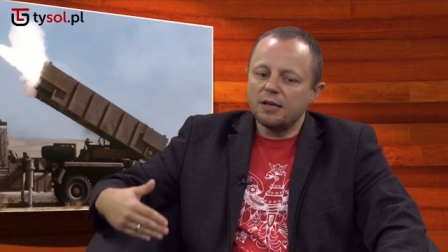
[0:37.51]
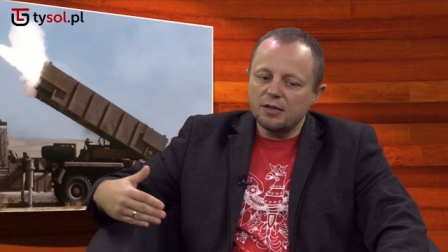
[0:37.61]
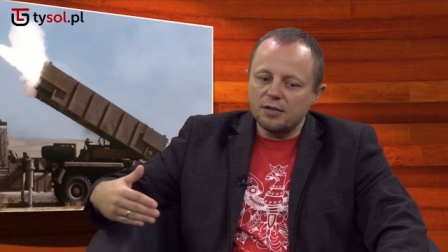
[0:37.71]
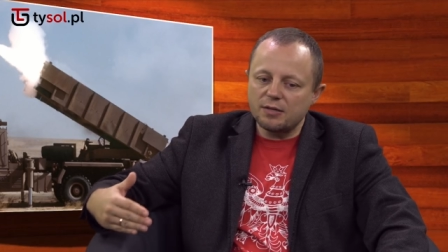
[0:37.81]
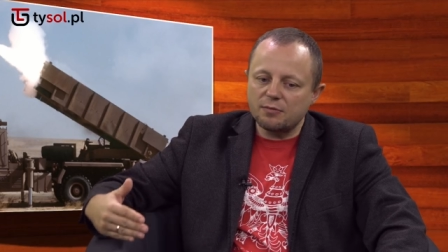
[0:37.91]

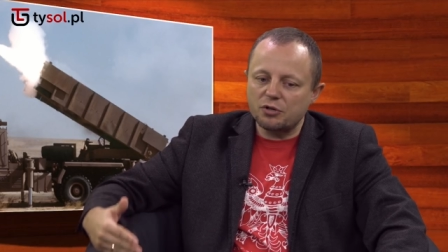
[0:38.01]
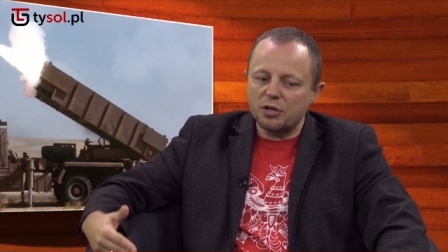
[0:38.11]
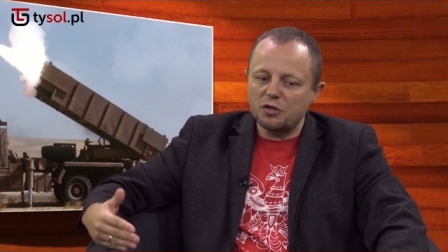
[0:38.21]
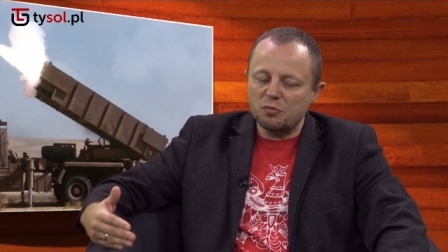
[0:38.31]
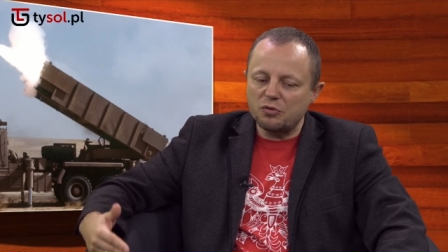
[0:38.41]
I
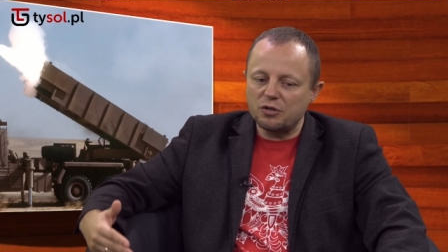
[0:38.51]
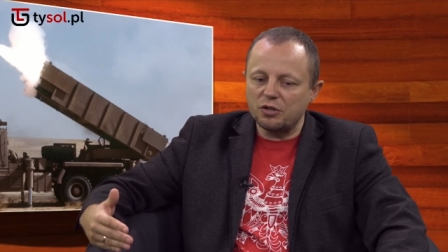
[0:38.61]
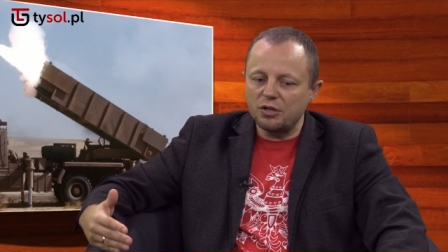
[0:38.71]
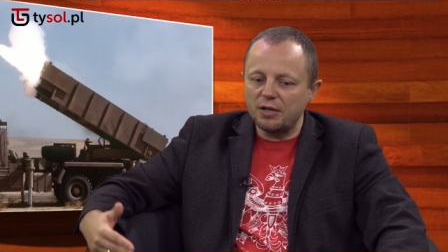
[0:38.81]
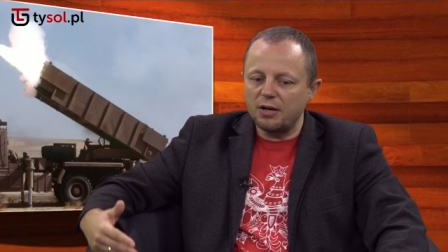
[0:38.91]
słyszeliśmy
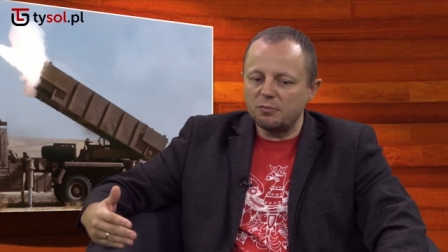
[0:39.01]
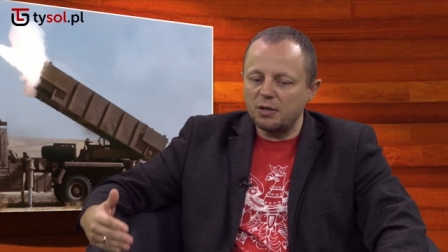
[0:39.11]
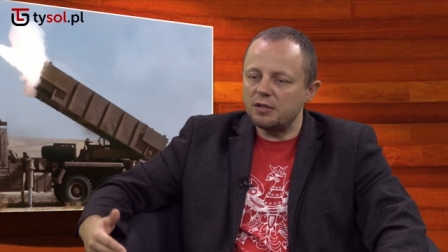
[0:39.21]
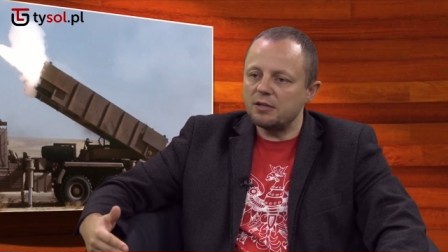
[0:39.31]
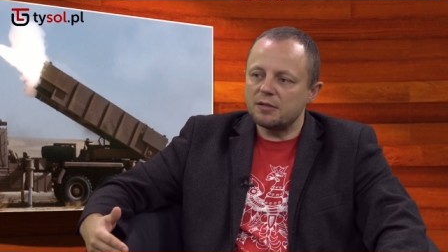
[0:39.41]
kilka
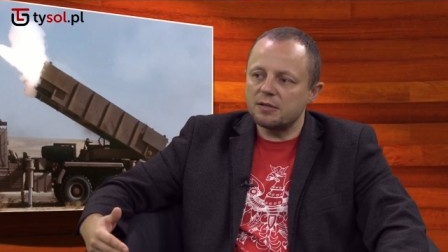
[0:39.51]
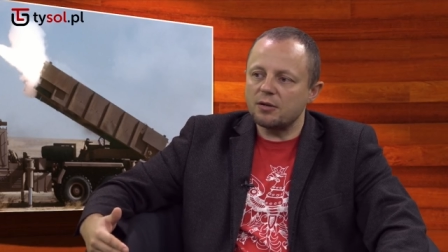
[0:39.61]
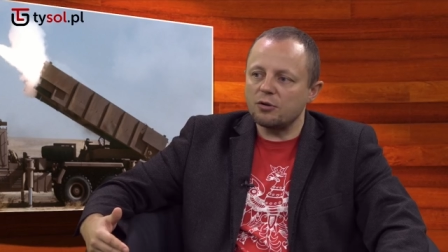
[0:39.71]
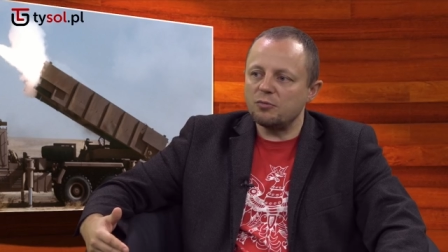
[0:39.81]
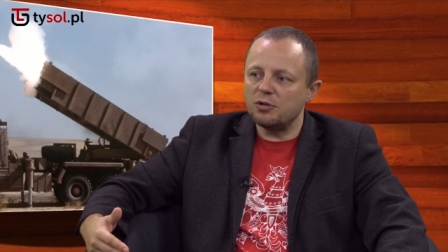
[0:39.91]
obietnic ze
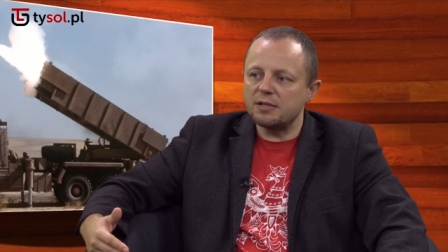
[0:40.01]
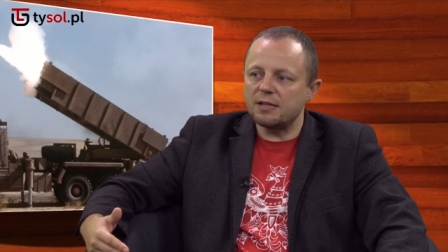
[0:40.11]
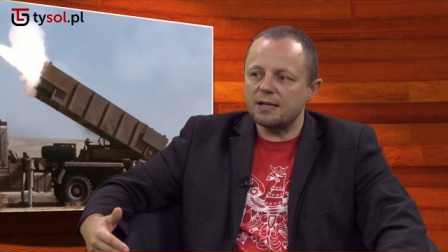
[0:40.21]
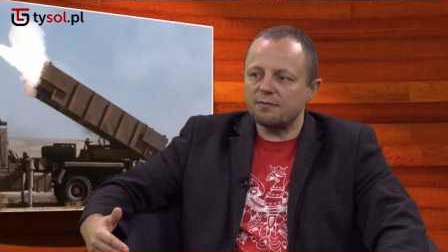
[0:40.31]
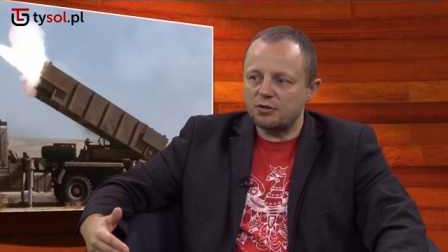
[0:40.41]
strony
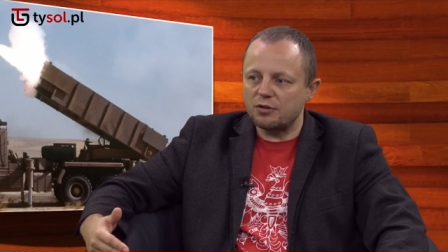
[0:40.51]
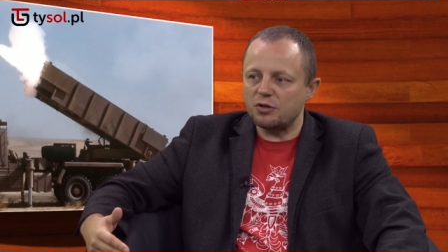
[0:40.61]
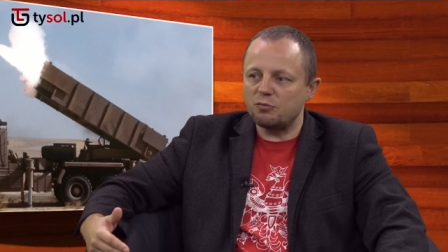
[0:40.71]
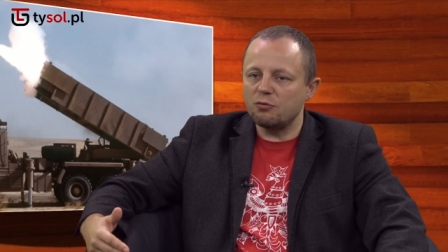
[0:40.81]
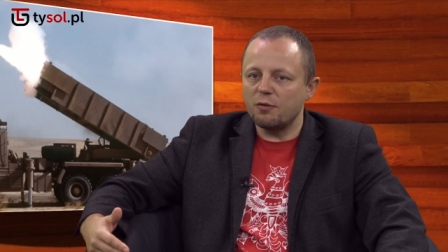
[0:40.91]
ministerstwa, że
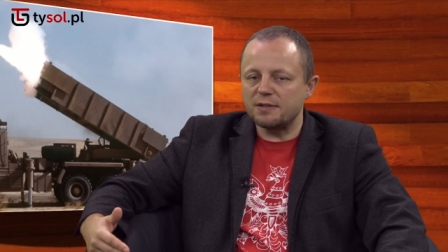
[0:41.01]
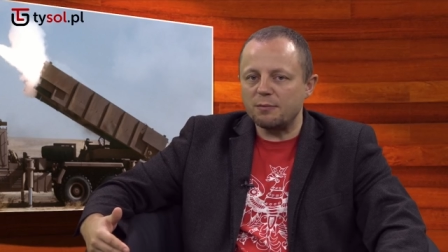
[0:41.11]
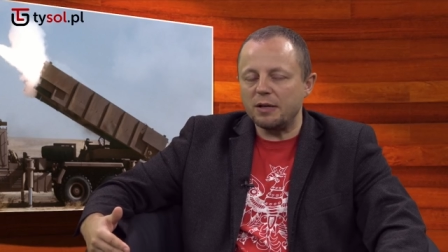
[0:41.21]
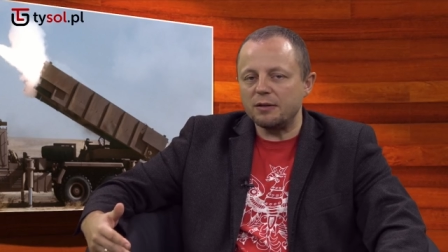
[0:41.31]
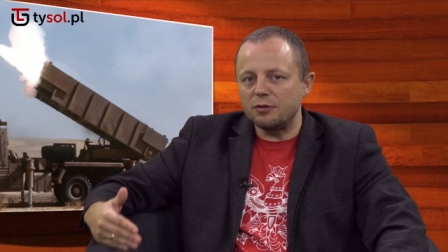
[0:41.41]
te
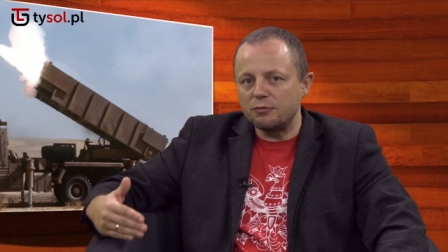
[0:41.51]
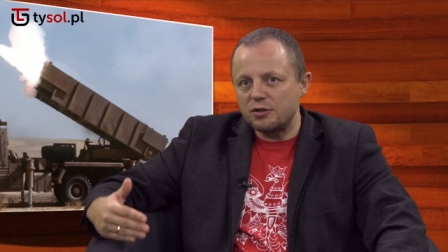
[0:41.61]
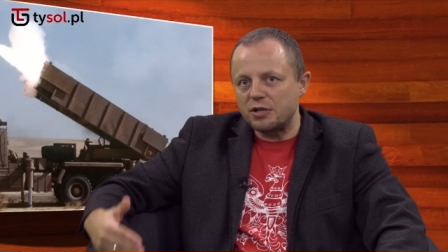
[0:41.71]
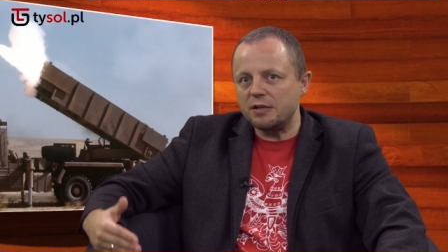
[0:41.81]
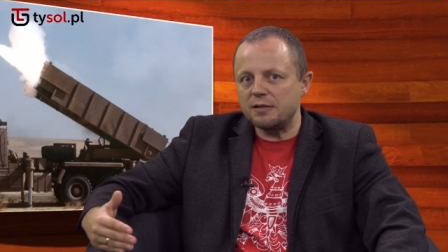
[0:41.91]
śmigłowce będą
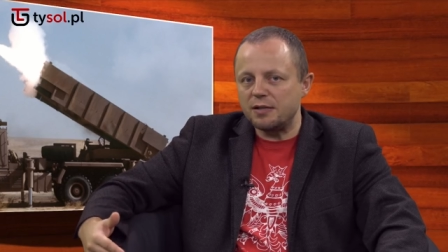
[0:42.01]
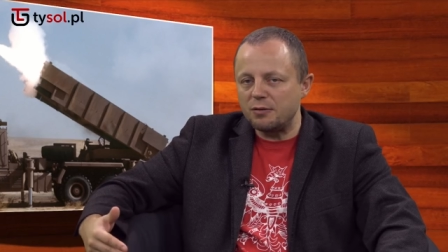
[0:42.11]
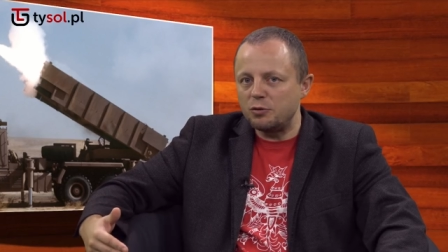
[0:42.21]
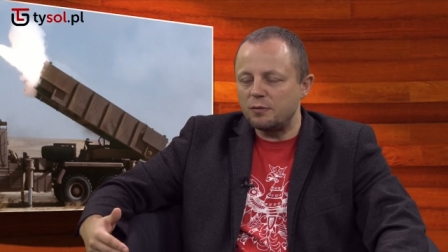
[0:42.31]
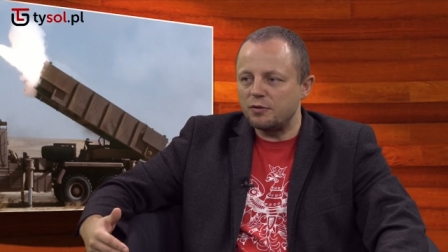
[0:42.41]
i żaden z
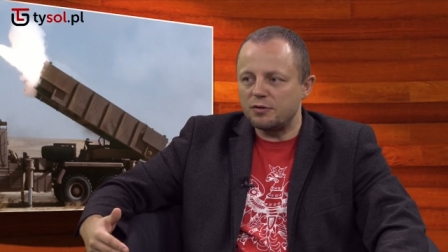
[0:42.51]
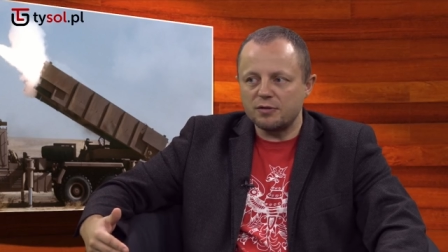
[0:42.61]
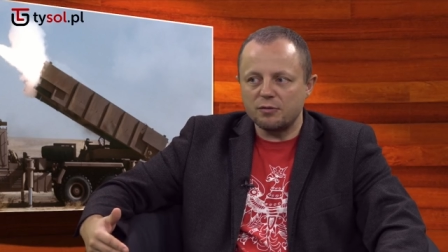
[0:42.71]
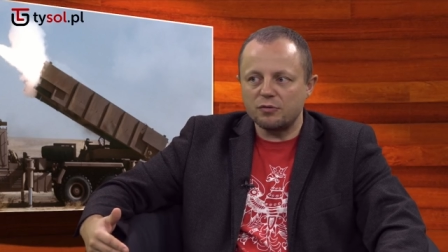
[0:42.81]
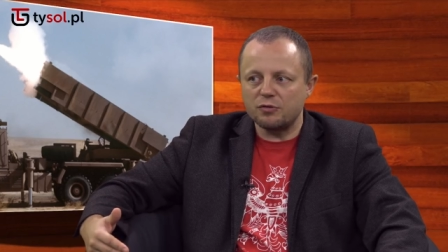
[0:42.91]
terminów nie
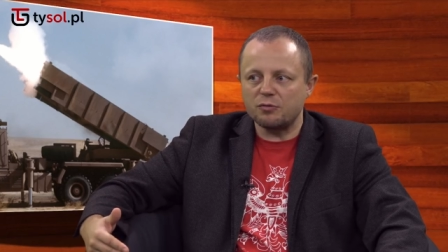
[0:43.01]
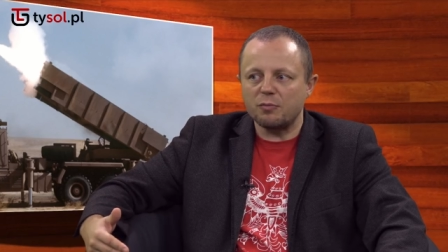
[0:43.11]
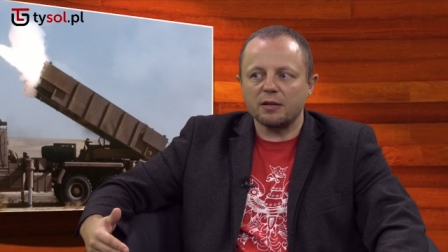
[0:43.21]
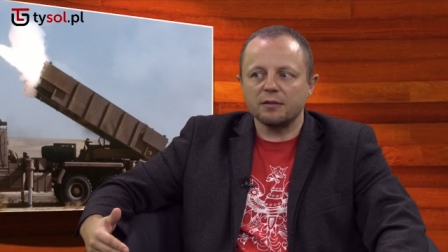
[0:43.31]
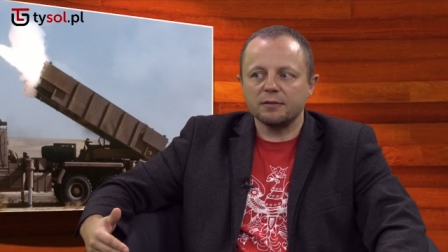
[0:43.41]
został
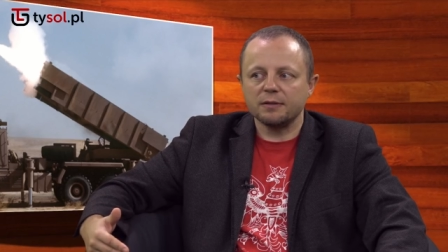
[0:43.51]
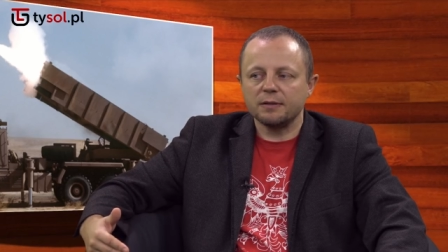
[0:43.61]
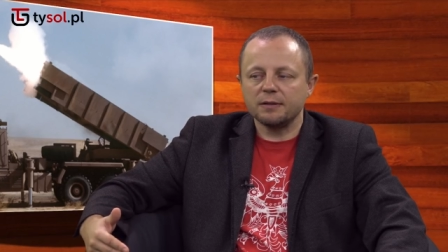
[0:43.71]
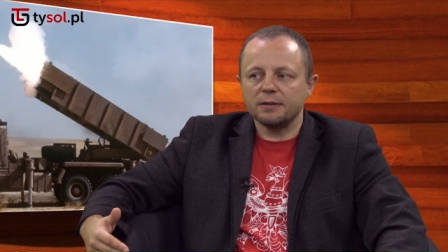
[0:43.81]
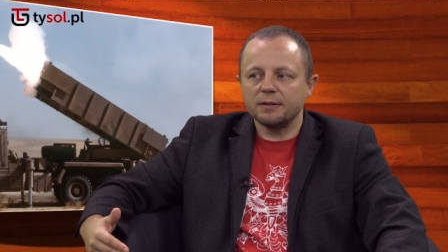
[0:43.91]
dotrzymany.
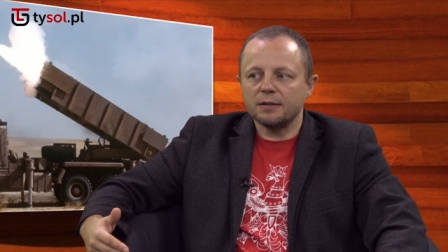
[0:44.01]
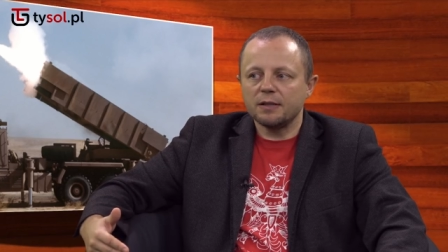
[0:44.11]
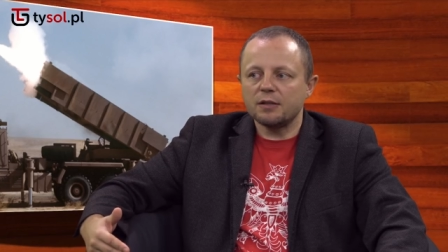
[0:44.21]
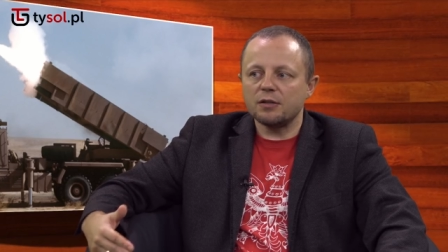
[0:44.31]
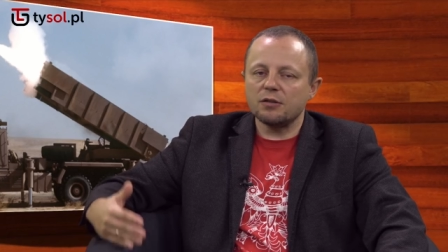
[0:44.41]

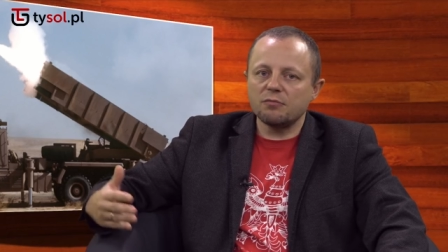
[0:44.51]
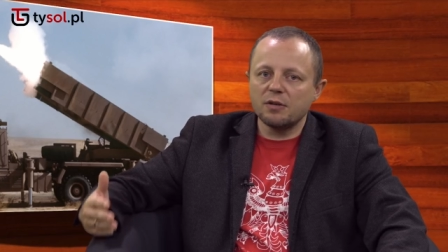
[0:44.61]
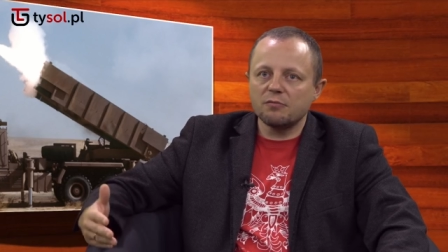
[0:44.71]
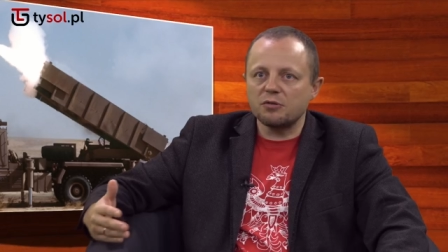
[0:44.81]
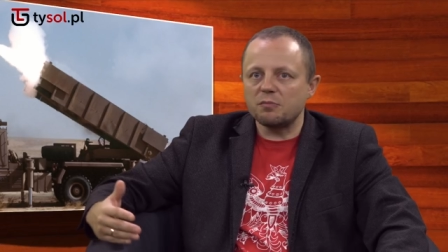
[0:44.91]
E,
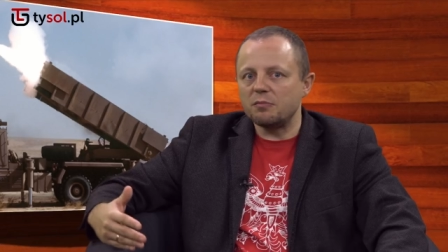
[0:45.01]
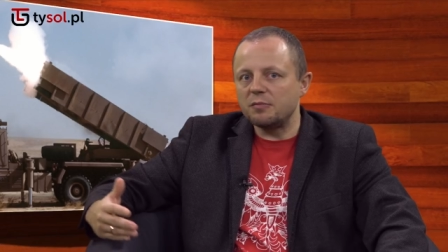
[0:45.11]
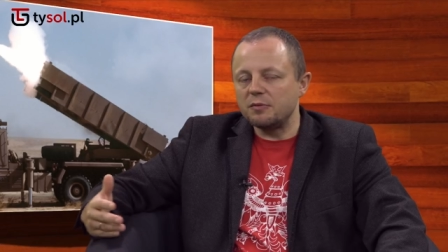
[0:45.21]
czy,